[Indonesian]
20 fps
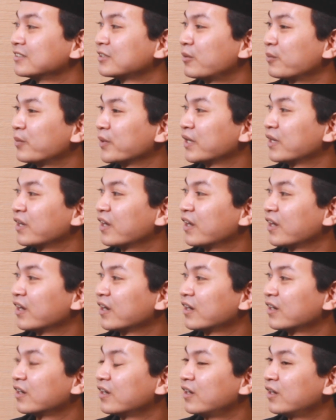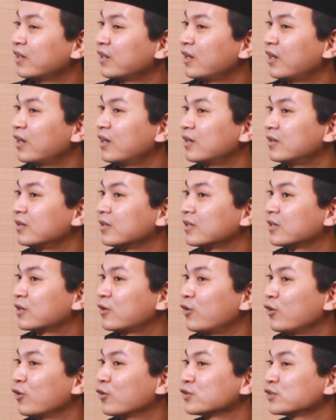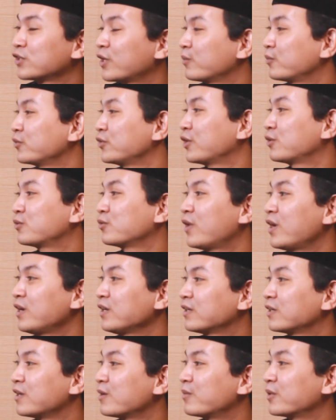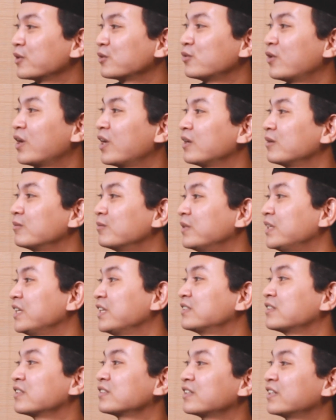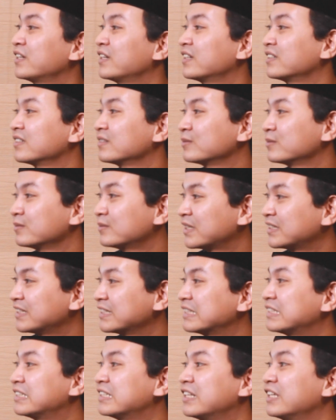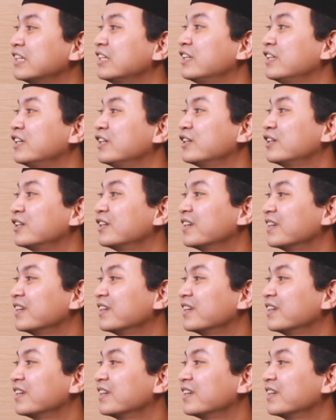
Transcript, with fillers: sampai uh, kalau saya punya Tuhan kenapa Tuhan menyiksa saya yang masih kecil ini